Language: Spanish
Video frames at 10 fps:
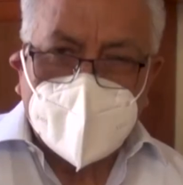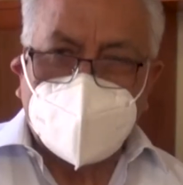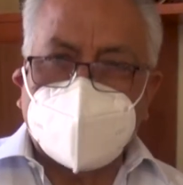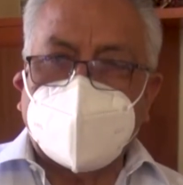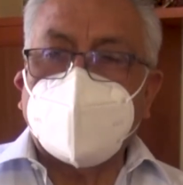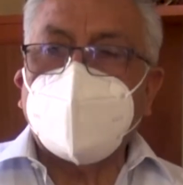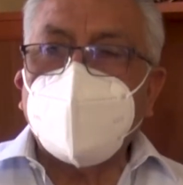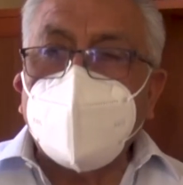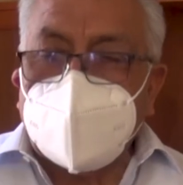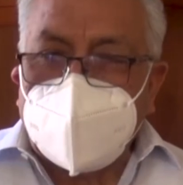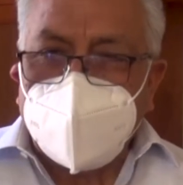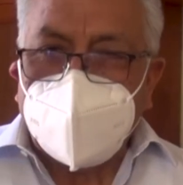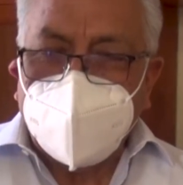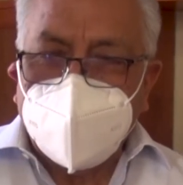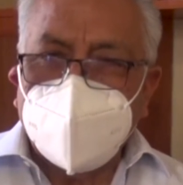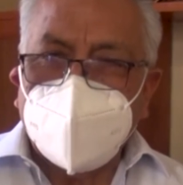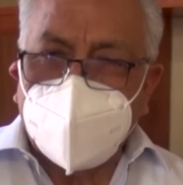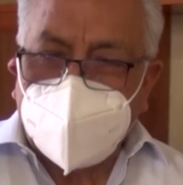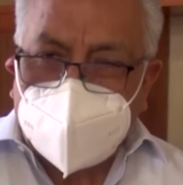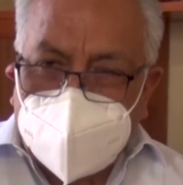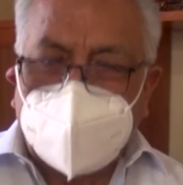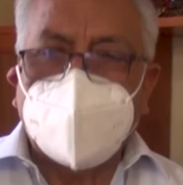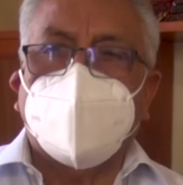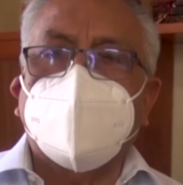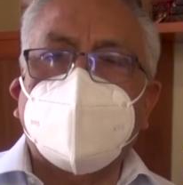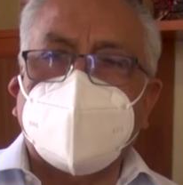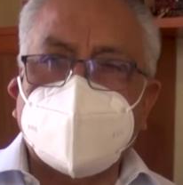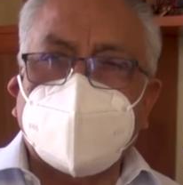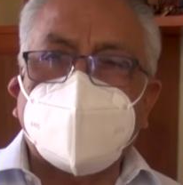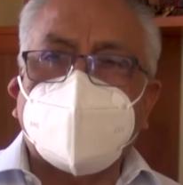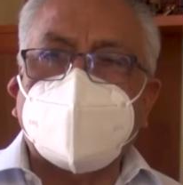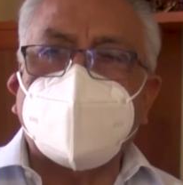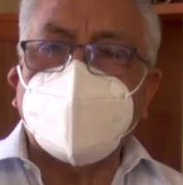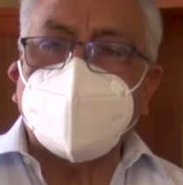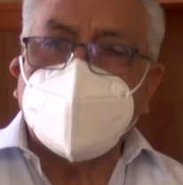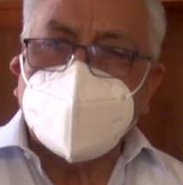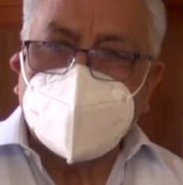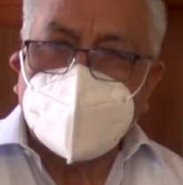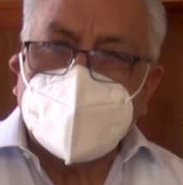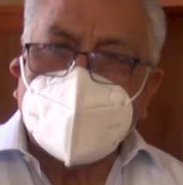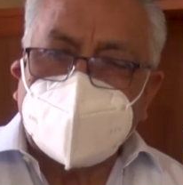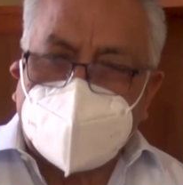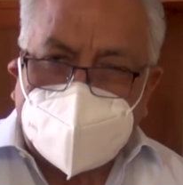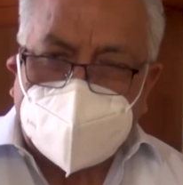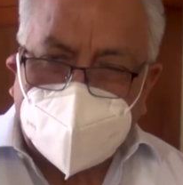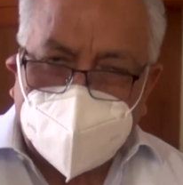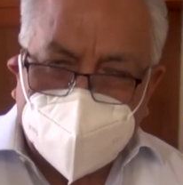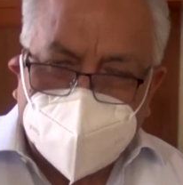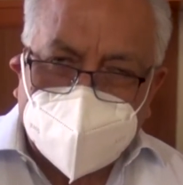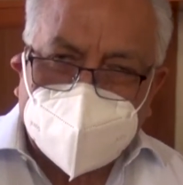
Nuestra región Lima, hoy en día, en esta situación crítica